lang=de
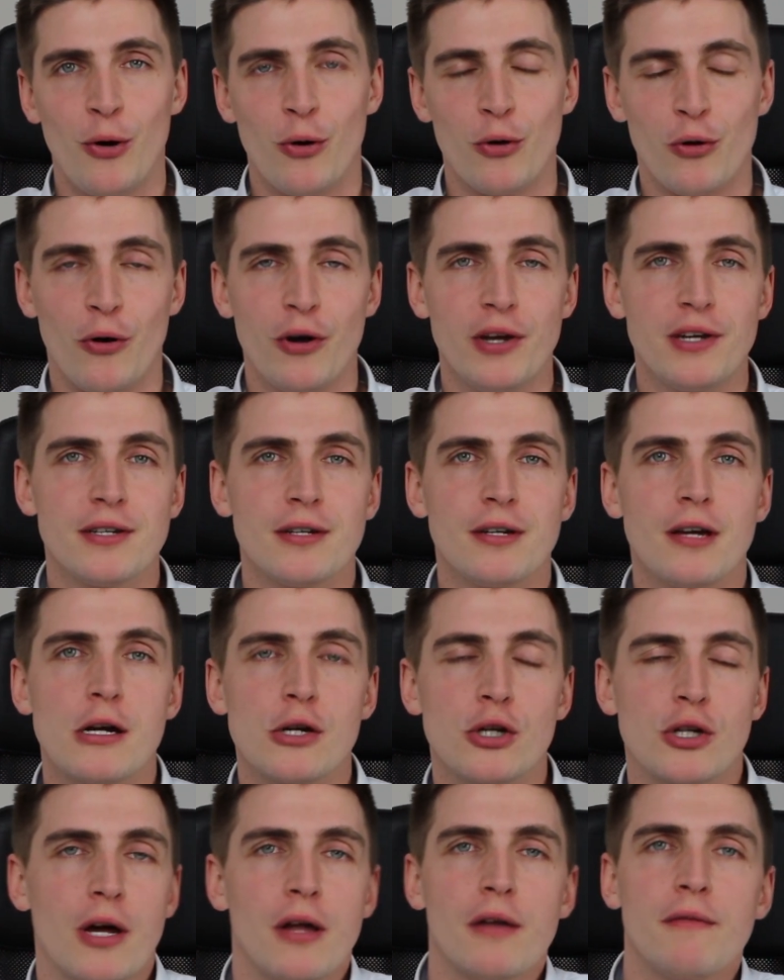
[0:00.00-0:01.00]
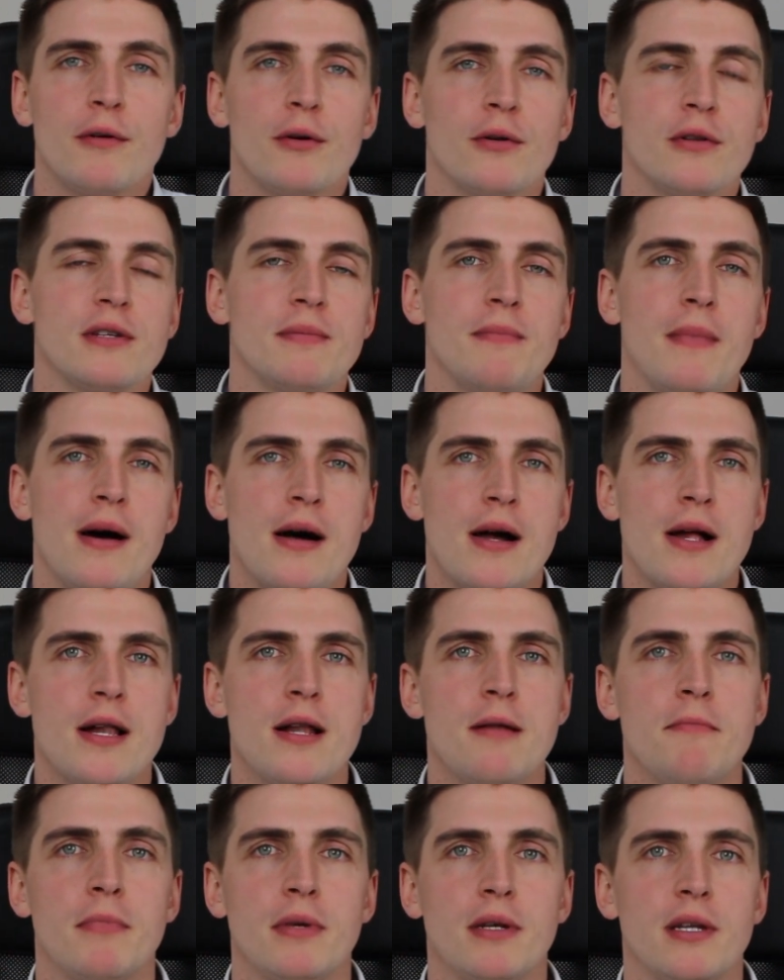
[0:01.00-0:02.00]
Und heute schauen wir uns
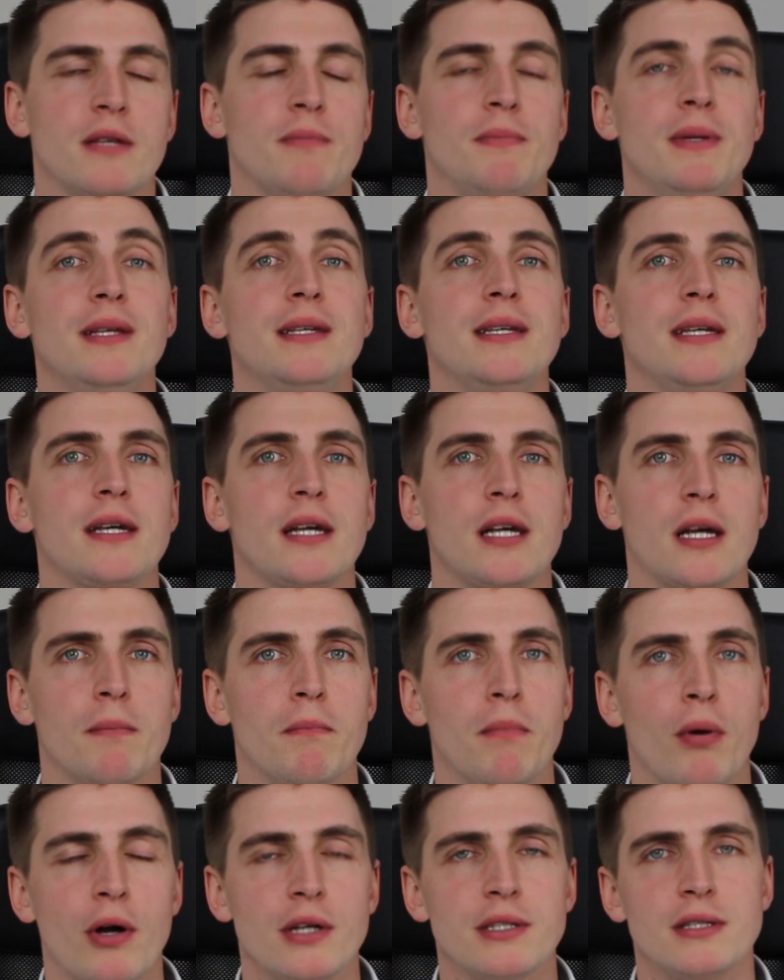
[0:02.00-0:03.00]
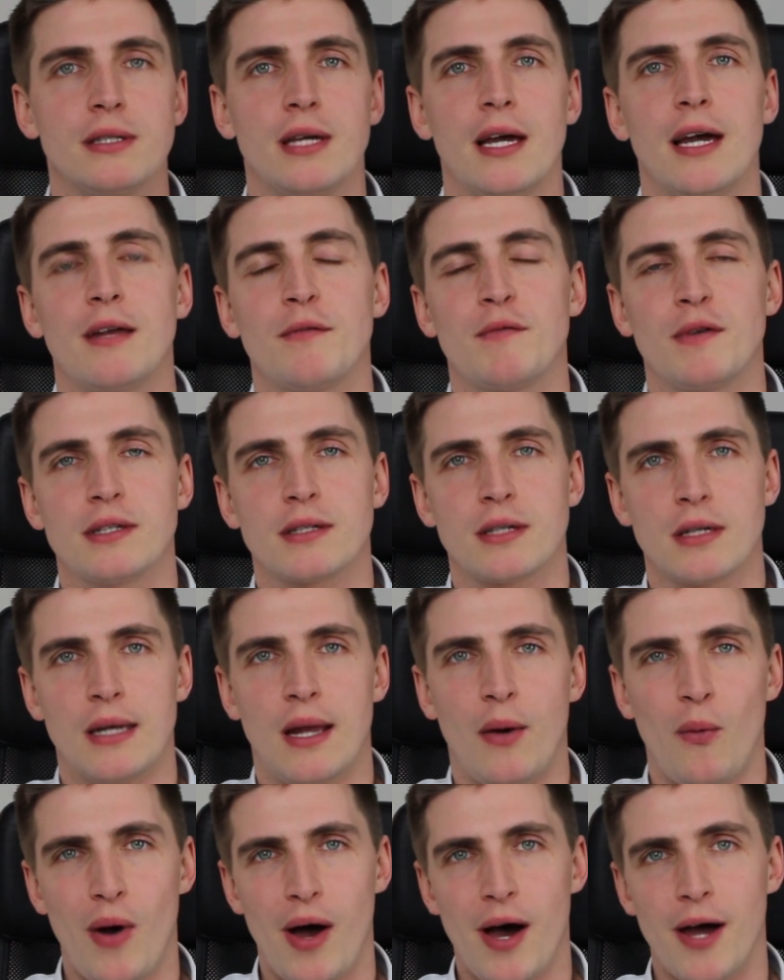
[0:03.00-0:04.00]
mal das bisherige Börsenjahr etwas
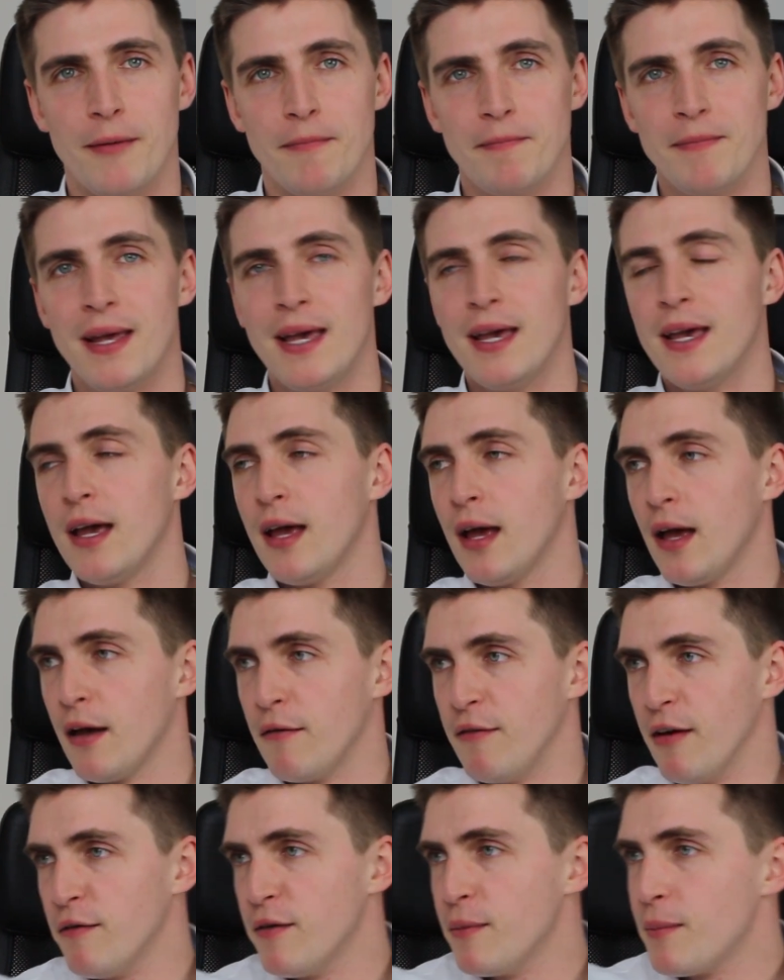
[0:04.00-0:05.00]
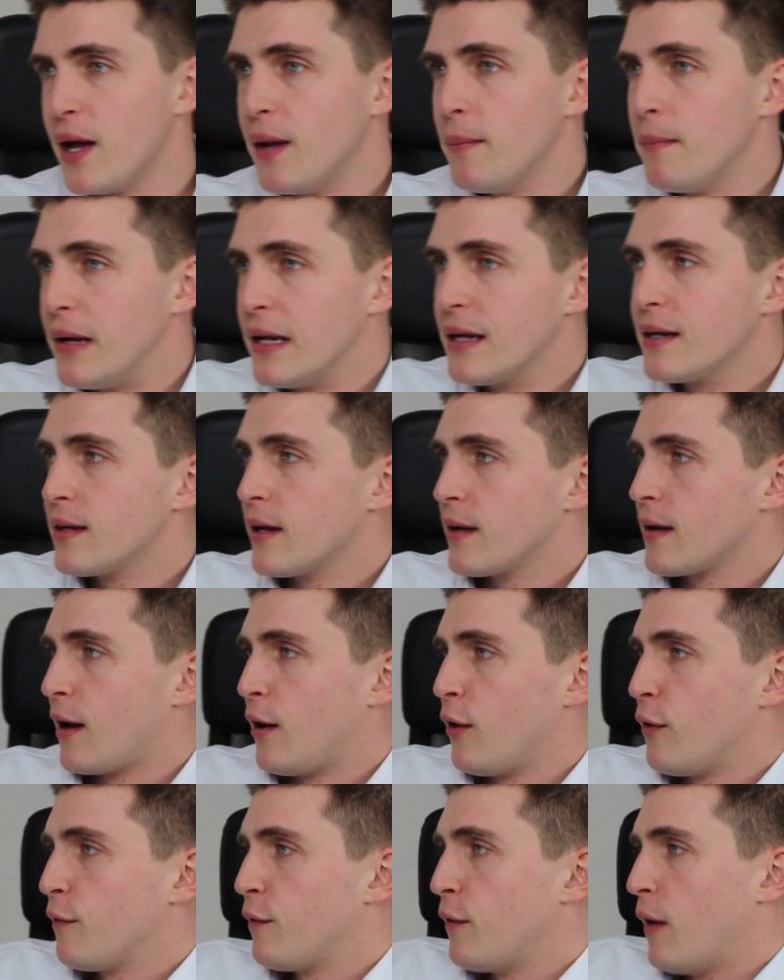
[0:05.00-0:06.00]
genauer an. Werfen wir mal einen Blick
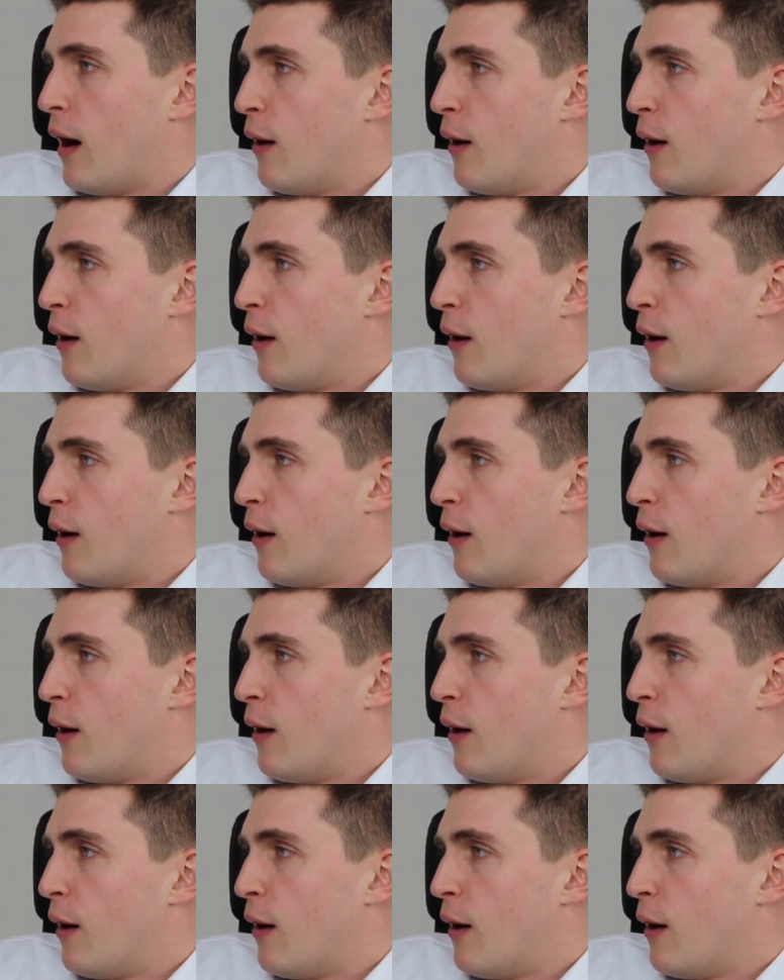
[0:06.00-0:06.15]
darauf